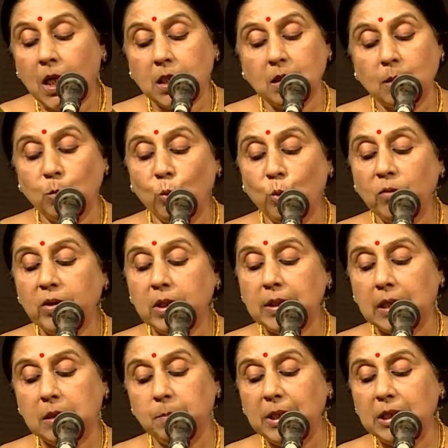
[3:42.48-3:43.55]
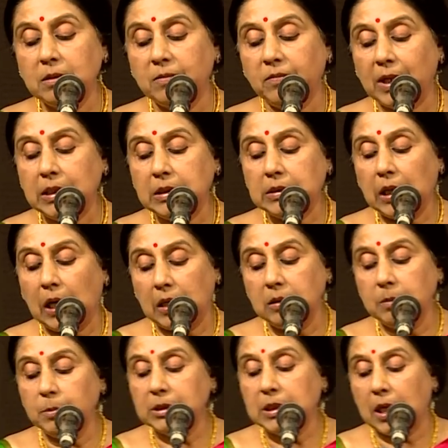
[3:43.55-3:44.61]
இந்த மூவர் என் மீது வைத்த
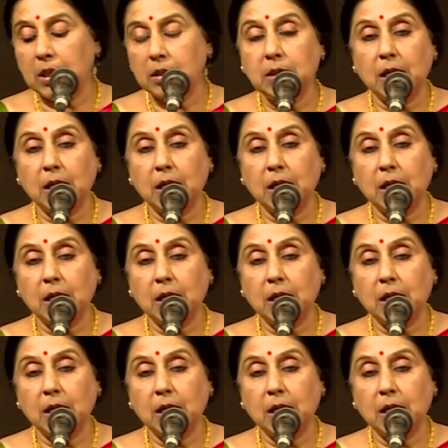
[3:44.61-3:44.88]
அன்புதான்